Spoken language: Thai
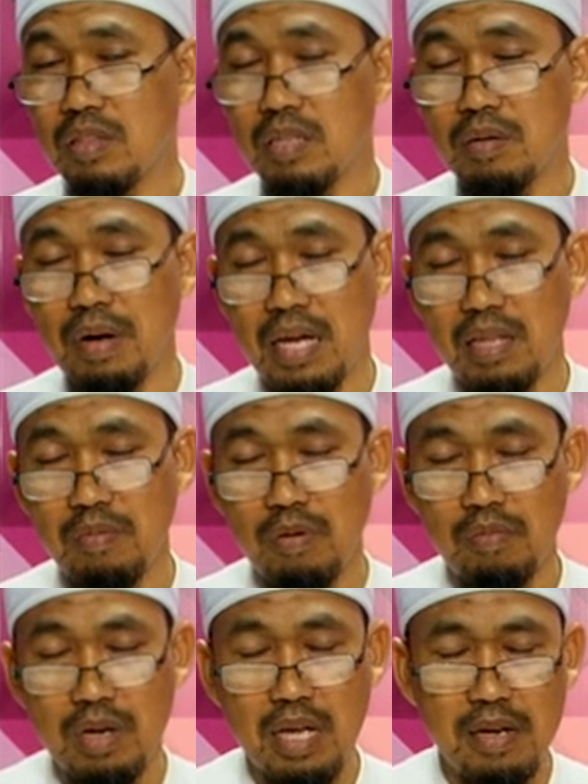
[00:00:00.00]
สมัยที่ผม
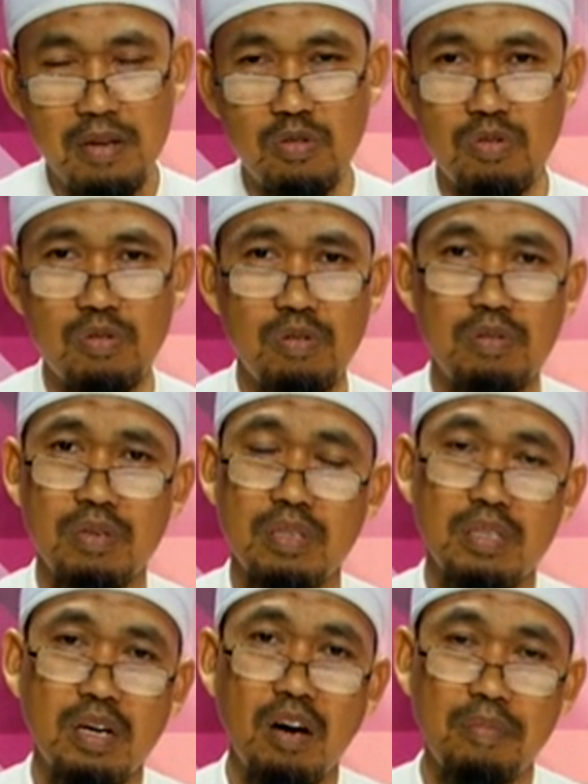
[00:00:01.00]
เรียนอยู่
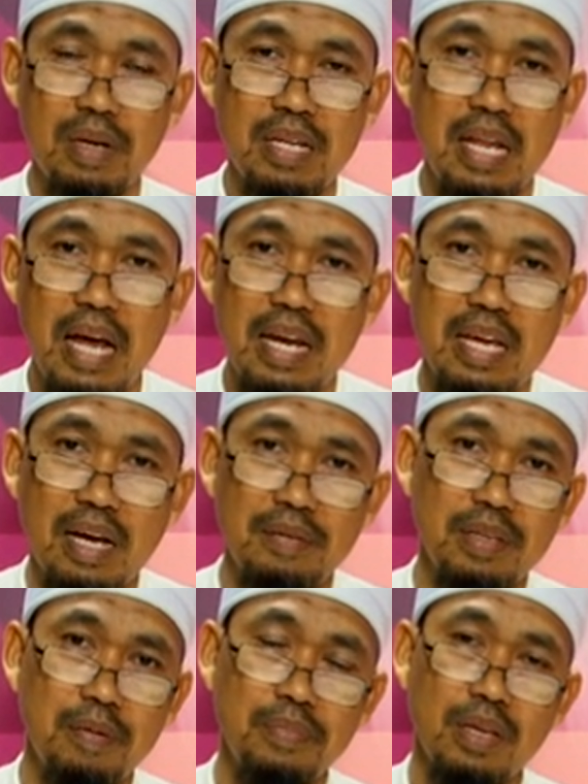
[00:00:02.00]
นครมะดีนะห์เนี่ย
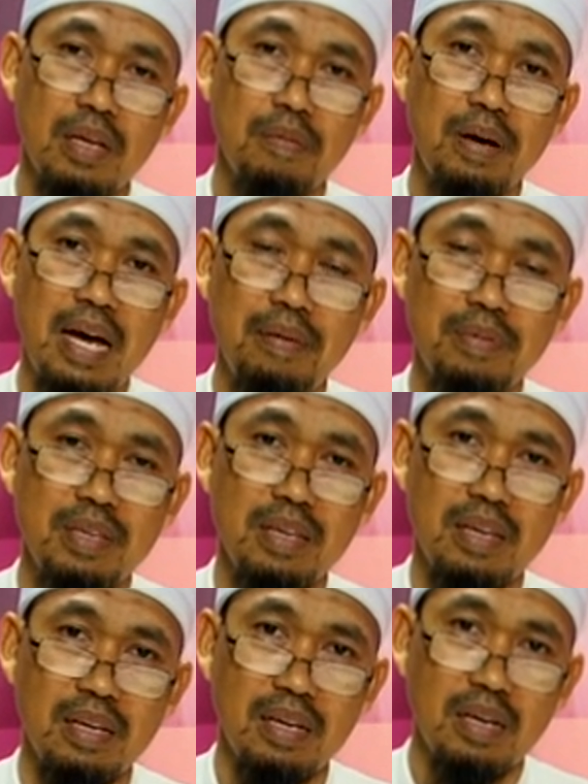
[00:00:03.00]
นะครับภาพที่
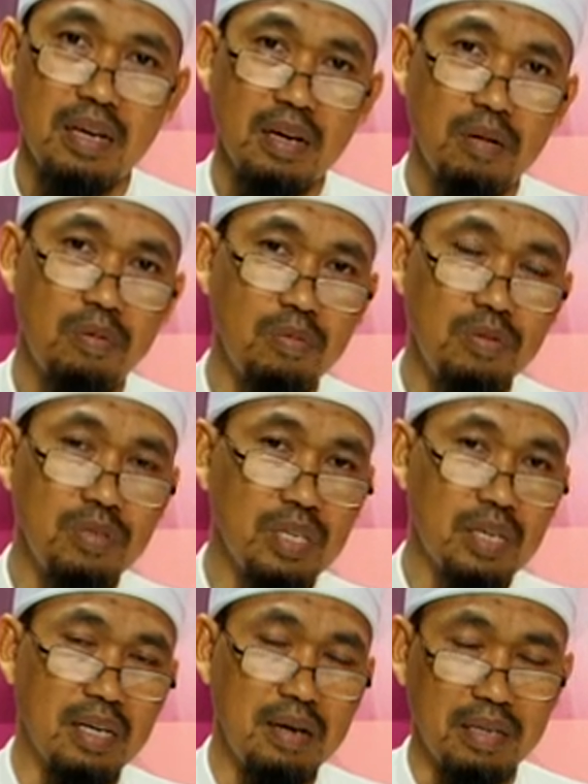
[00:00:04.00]
ผมรู้สึ
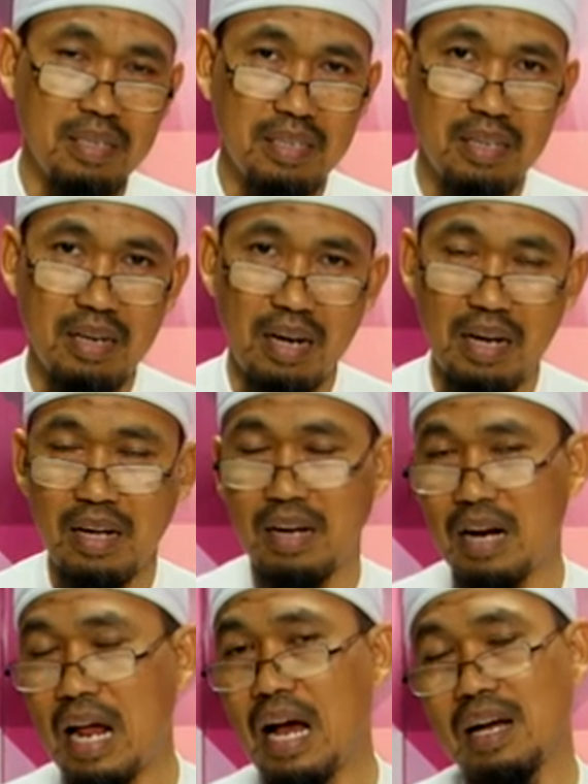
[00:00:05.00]
ก
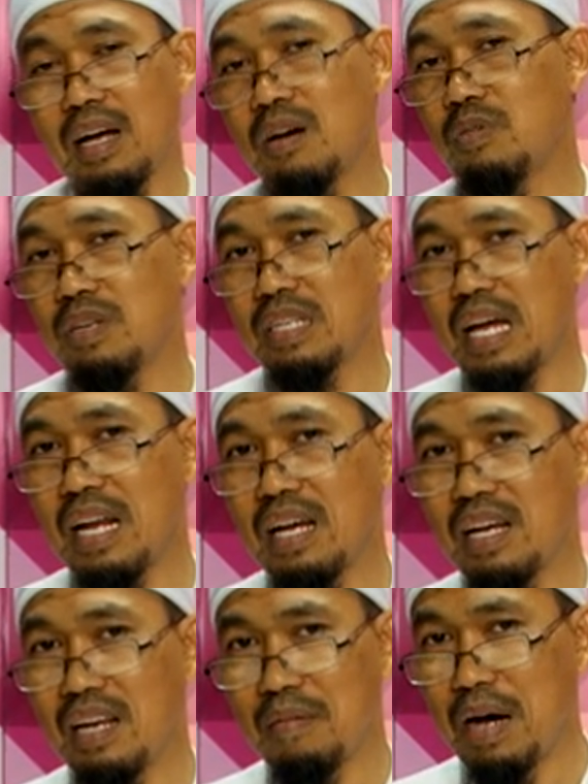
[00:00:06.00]
กระอักกระอ่วนใจและ
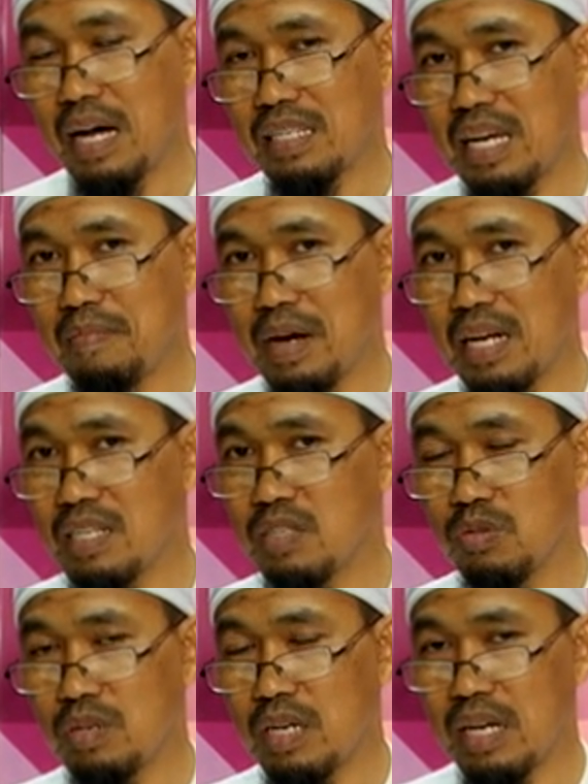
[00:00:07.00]
ก็ลำบากใจมากที่
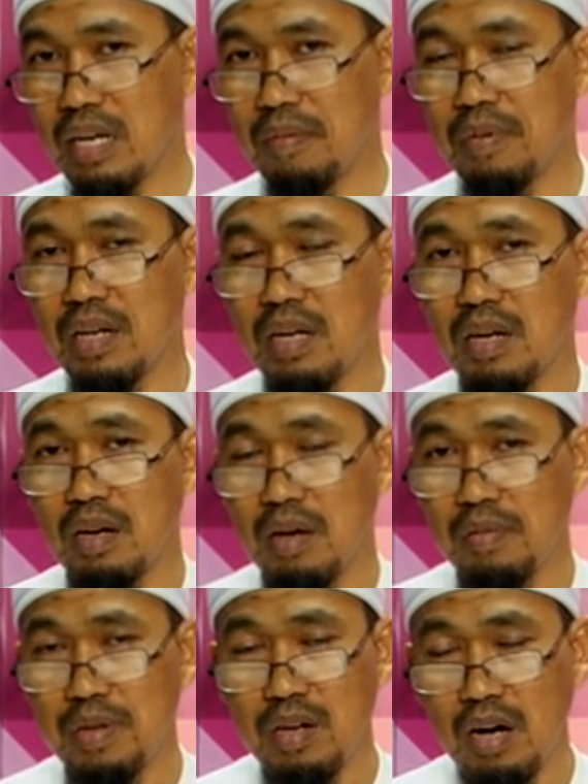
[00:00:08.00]
สุดเลยครับ
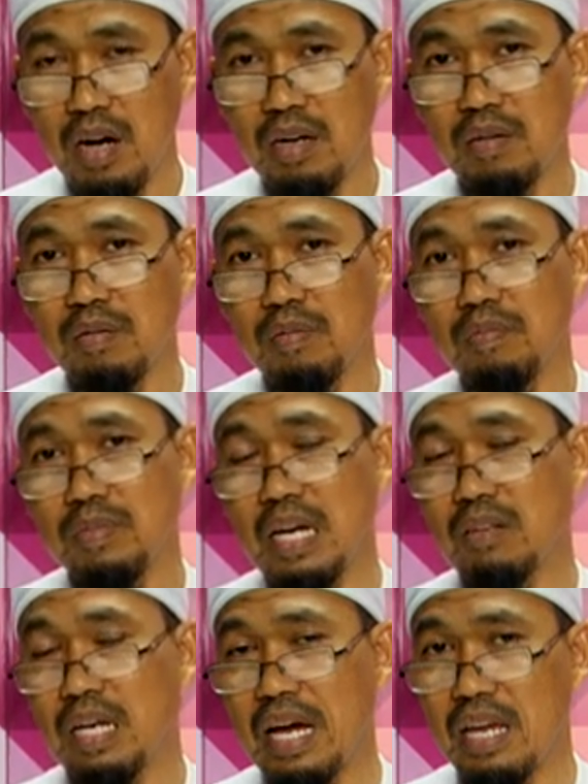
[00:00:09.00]
พี่น้องชา
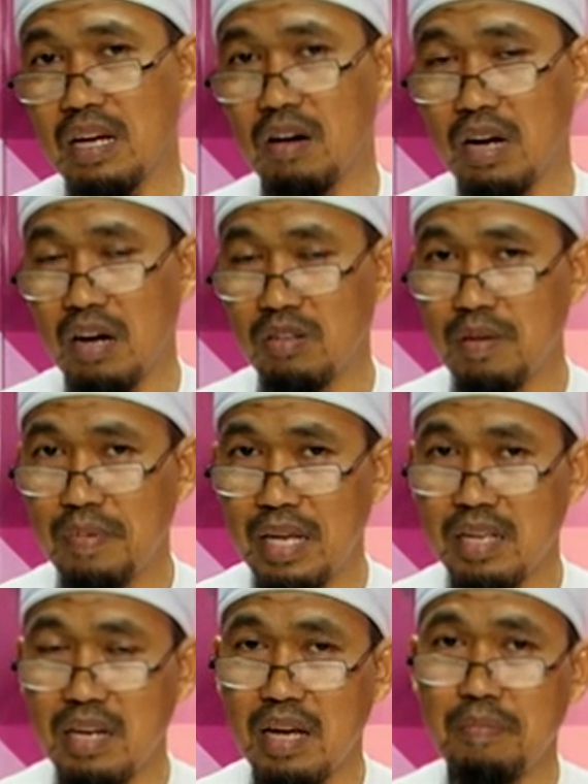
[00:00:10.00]
วไทยของเราที่ไป
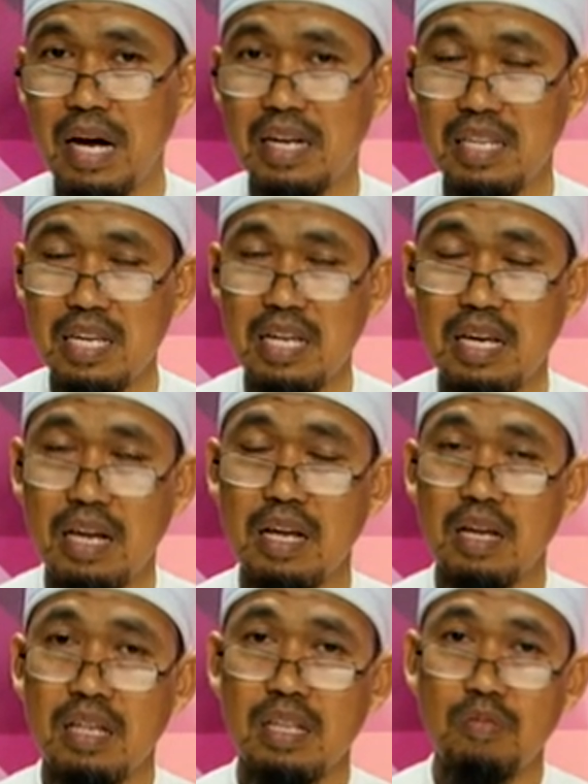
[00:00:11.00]
ที่นั่นบางทีเนี่ย
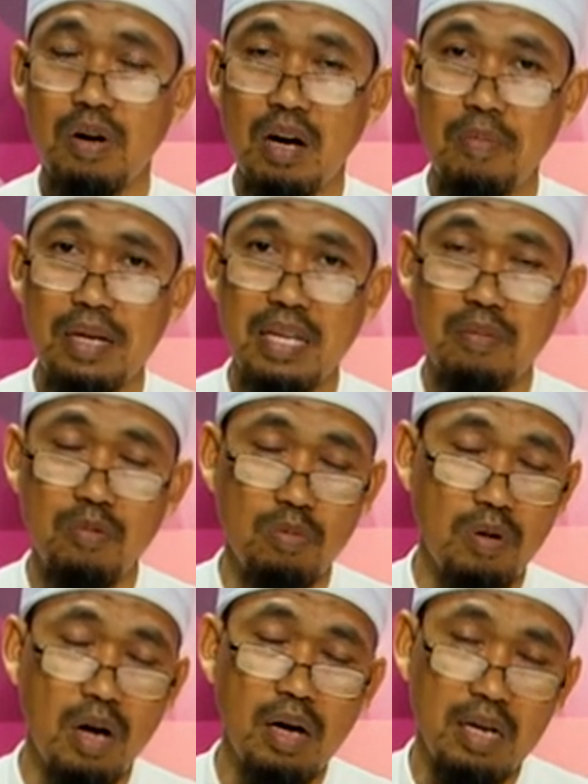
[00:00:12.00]
ที่พวกเขาไปทำอุม
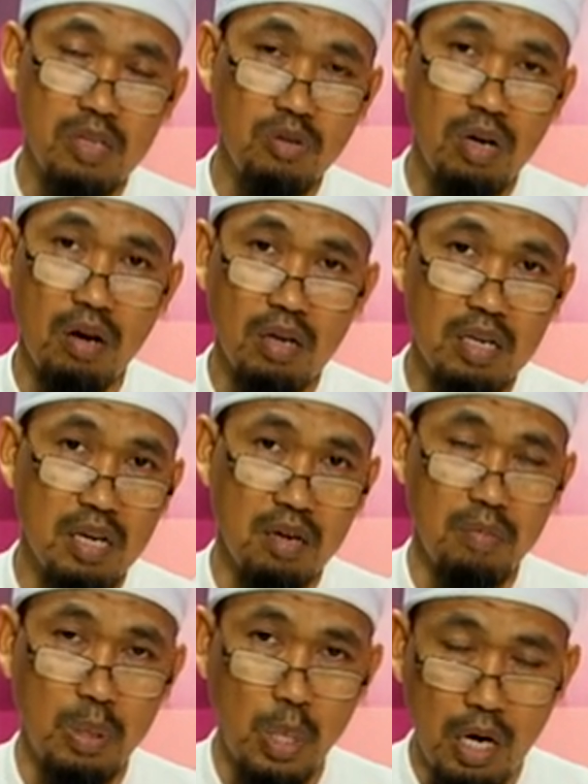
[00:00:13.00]
เราะห์กันในช่วงของเดือนรอ
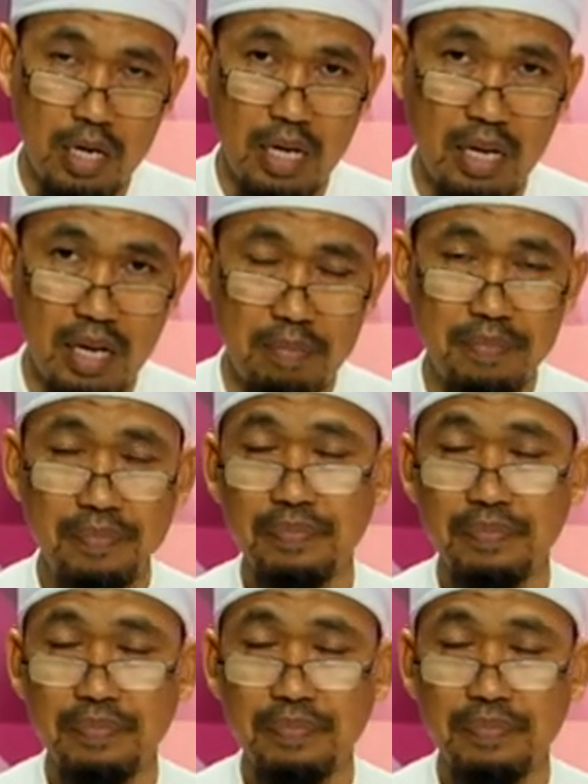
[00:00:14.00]
มฎอนเนี่ยนะครับ